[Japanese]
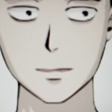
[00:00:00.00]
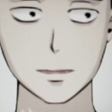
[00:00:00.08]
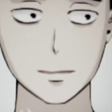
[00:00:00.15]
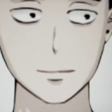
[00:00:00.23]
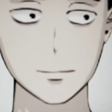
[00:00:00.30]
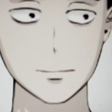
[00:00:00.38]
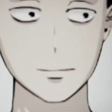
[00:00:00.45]
部
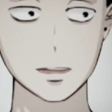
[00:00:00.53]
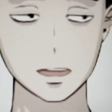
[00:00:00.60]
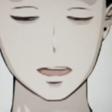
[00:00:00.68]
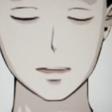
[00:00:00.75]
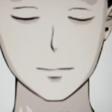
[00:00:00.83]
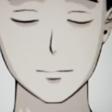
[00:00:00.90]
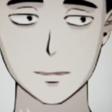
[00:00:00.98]
採点
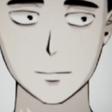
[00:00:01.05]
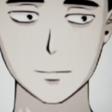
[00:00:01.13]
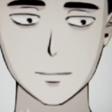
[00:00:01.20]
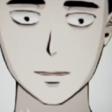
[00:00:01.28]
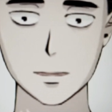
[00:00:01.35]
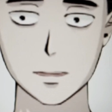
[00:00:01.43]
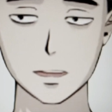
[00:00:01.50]
が
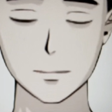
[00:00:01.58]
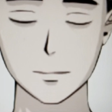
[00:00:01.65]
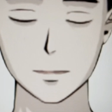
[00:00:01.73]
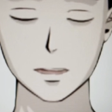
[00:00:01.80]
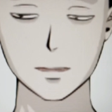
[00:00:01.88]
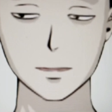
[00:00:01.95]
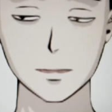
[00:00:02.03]
控えてこう
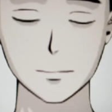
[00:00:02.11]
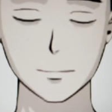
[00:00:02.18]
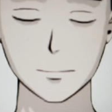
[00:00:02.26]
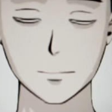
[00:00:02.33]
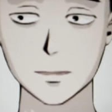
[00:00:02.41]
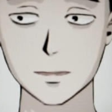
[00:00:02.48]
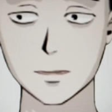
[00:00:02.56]

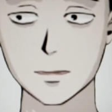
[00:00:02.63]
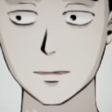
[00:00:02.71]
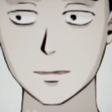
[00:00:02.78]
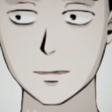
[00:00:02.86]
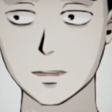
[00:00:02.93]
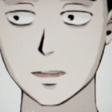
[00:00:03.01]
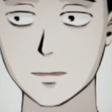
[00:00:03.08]
何回
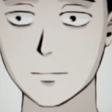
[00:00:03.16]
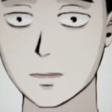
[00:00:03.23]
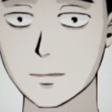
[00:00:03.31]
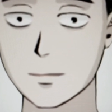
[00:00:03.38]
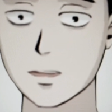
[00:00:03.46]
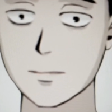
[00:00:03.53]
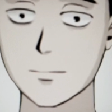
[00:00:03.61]
評価になっ
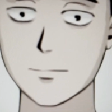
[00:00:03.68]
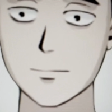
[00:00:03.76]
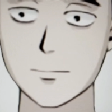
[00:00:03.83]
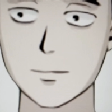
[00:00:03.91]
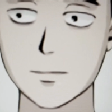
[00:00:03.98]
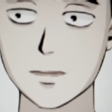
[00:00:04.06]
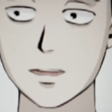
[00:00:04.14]
て企業に
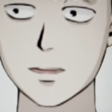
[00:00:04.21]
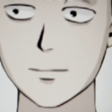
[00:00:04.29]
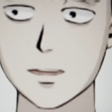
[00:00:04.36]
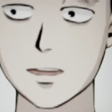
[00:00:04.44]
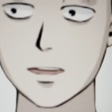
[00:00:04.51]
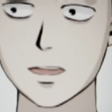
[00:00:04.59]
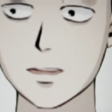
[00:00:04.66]
報告す
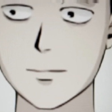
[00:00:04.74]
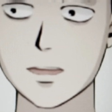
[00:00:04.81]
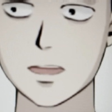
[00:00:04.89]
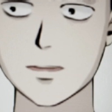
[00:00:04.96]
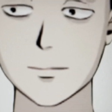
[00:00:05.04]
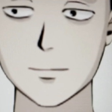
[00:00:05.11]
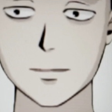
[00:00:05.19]
るってい
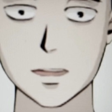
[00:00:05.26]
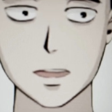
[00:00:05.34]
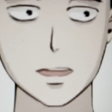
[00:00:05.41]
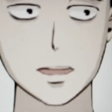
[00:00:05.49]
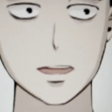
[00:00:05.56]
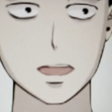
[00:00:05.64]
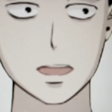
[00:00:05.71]
うような、
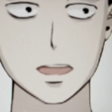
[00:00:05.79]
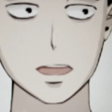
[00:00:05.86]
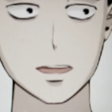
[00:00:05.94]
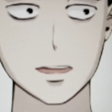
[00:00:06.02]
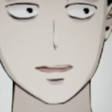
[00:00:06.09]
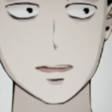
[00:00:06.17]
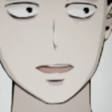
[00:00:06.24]

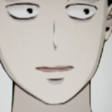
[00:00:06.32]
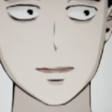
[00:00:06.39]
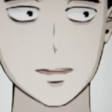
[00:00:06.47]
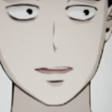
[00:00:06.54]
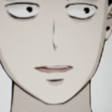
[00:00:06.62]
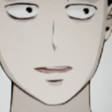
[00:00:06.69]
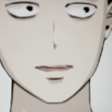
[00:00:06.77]

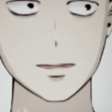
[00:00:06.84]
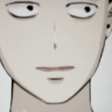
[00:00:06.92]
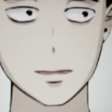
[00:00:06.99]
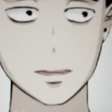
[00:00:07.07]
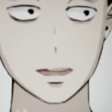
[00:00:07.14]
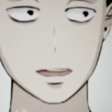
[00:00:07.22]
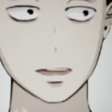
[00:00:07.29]
あ
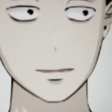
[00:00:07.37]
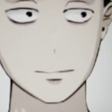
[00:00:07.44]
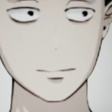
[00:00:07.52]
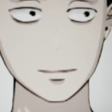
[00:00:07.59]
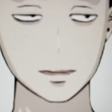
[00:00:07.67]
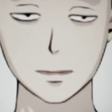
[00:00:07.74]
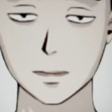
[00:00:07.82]
の
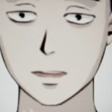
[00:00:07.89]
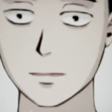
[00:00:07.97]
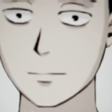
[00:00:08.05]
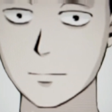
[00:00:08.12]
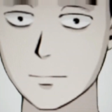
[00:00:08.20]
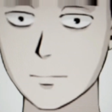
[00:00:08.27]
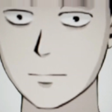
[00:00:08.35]
こと
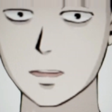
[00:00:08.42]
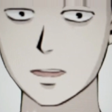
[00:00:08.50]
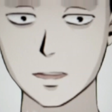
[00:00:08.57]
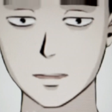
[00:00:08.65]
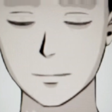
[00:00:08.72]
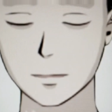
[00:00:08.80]
なんですよ。